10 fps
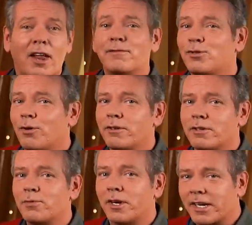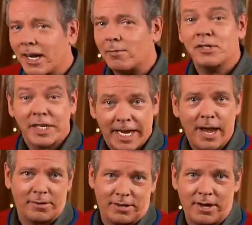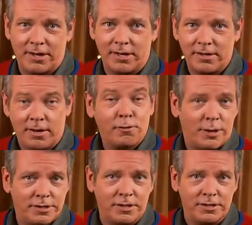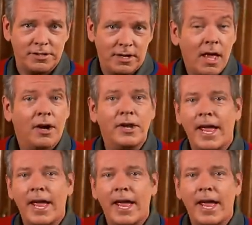照明橱柜的方式很多，例如 LED 灯管